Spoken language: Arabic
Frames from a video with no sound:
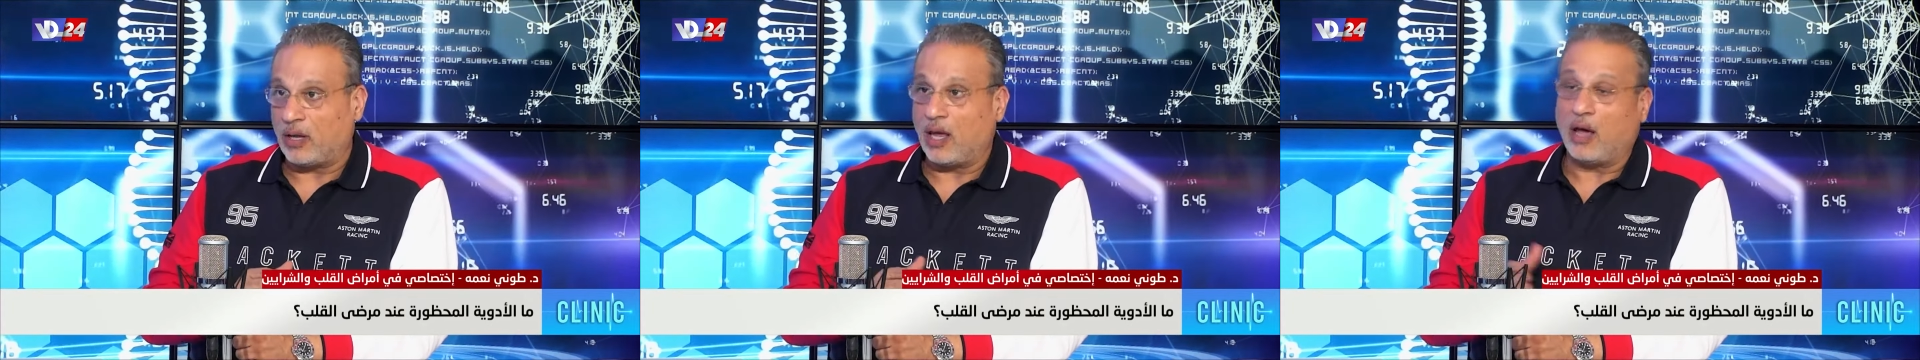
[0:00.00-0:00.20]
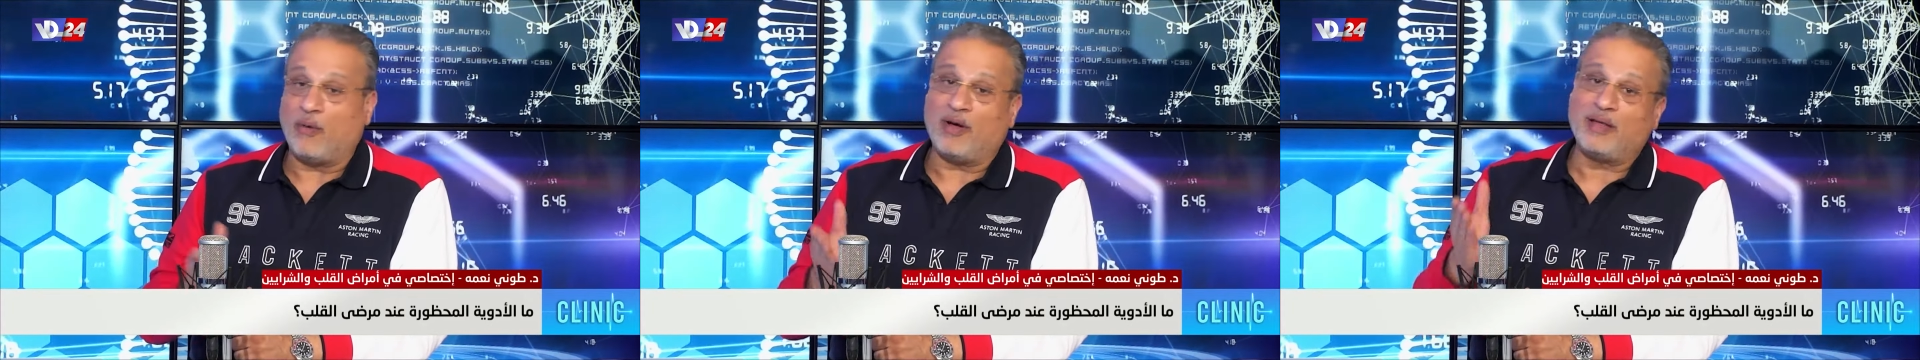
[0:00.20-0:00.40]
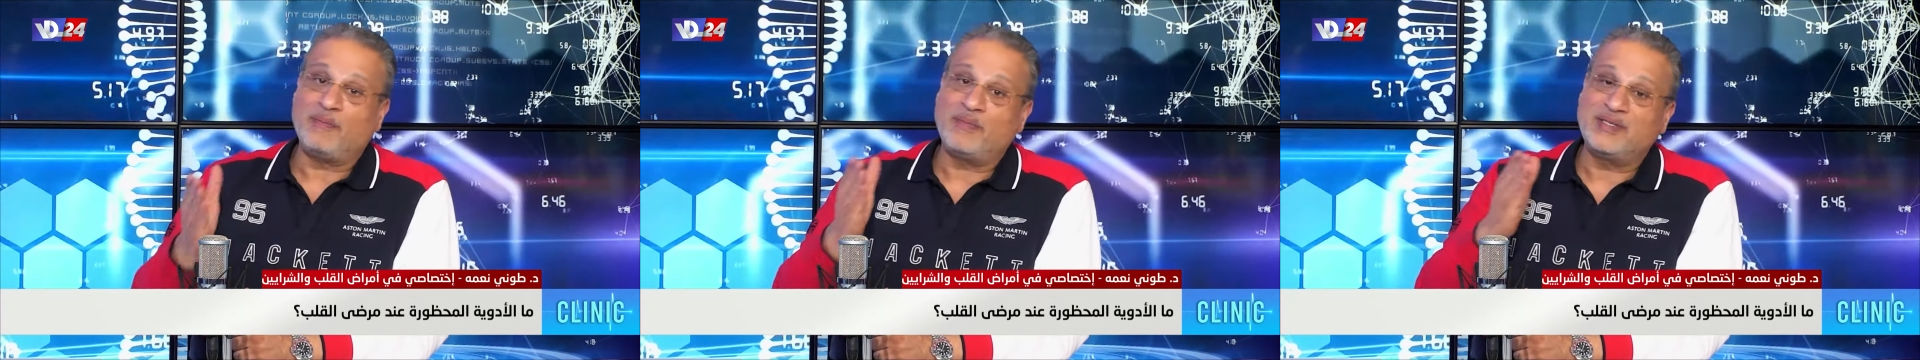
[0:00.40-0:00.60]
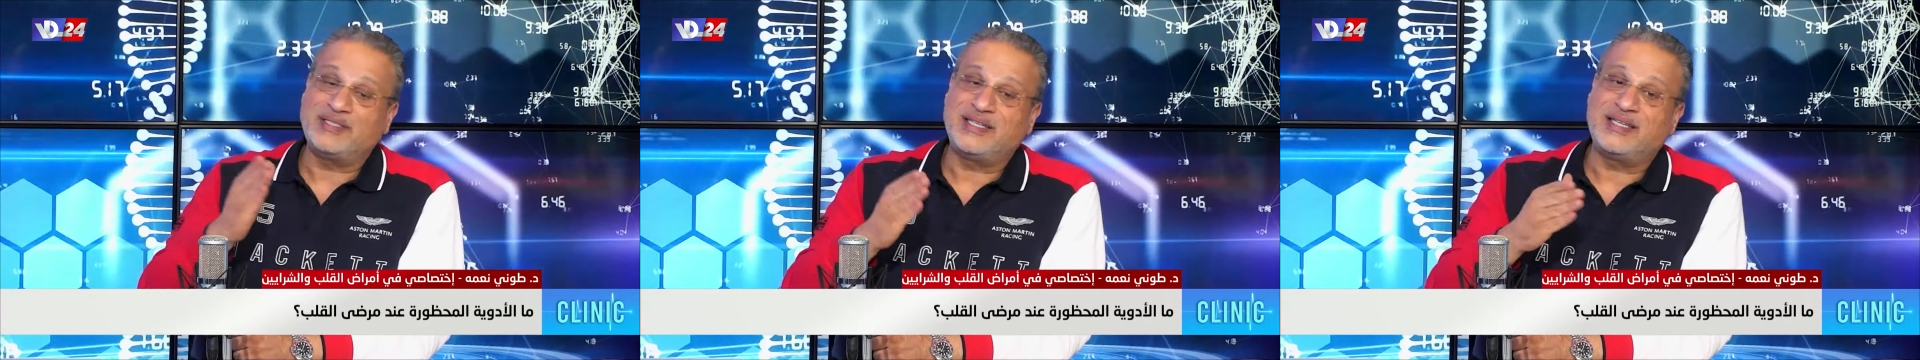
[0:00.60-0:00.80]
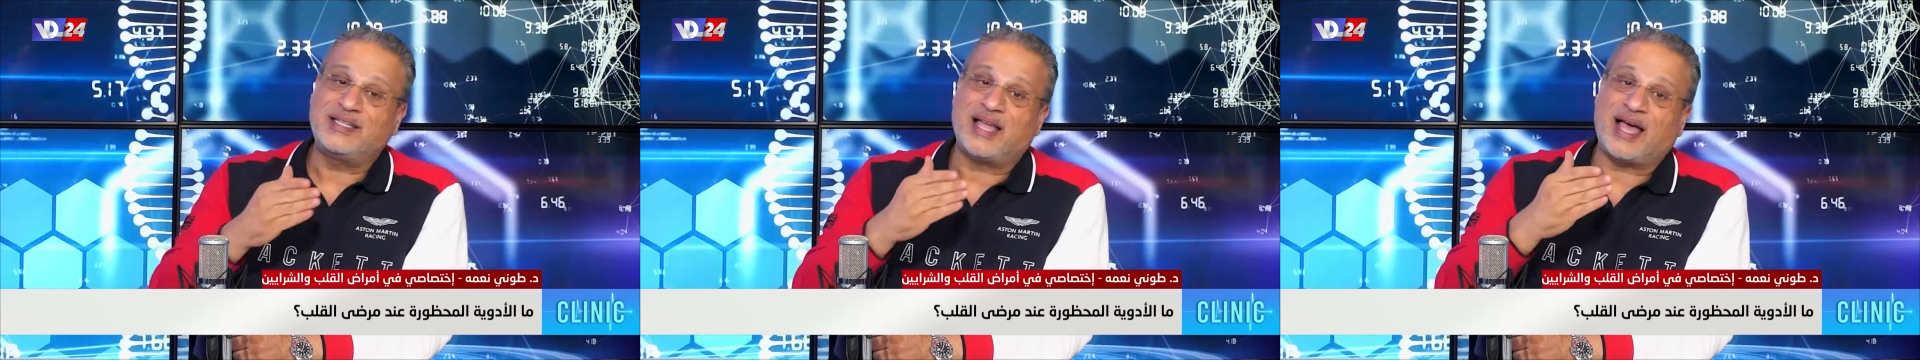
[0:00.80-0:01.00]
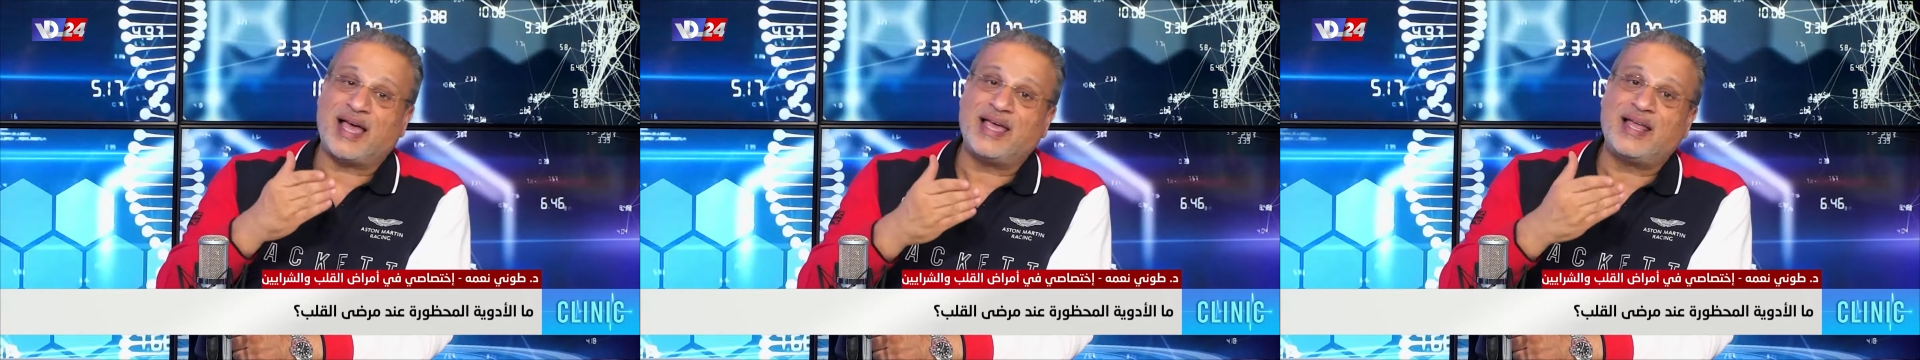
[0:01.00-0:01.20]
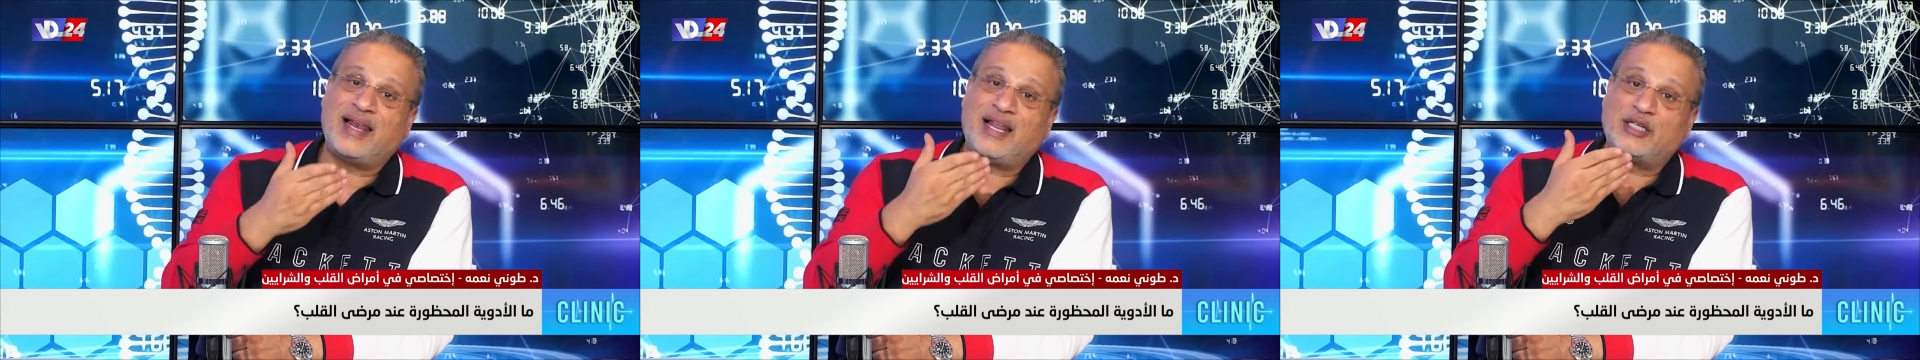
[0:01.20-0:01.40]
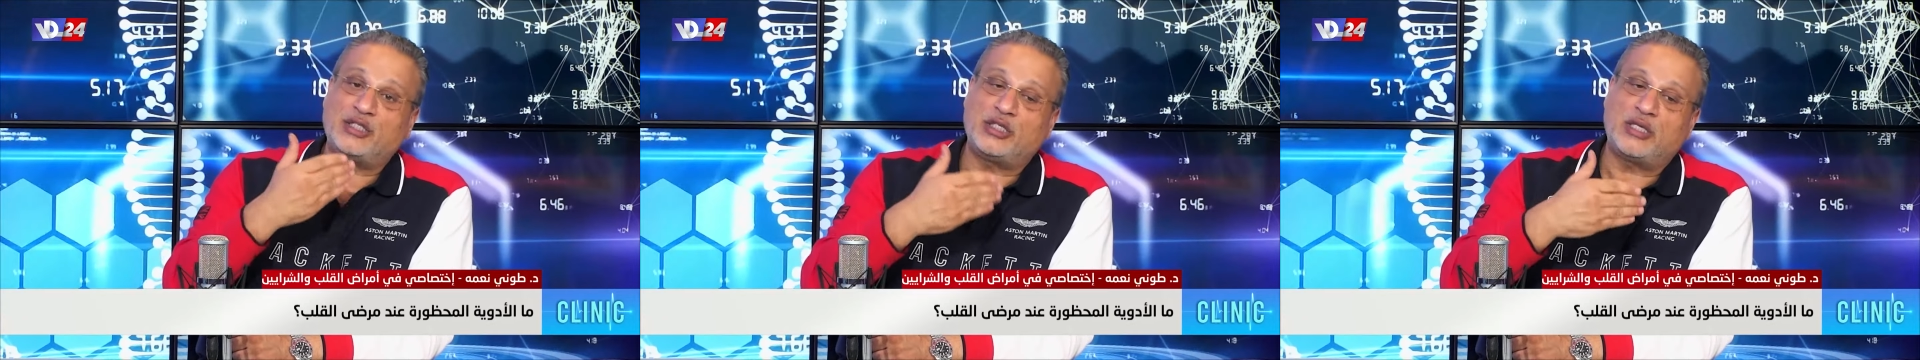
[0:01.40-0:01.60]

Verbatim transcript: اوقات بنزيد الله شي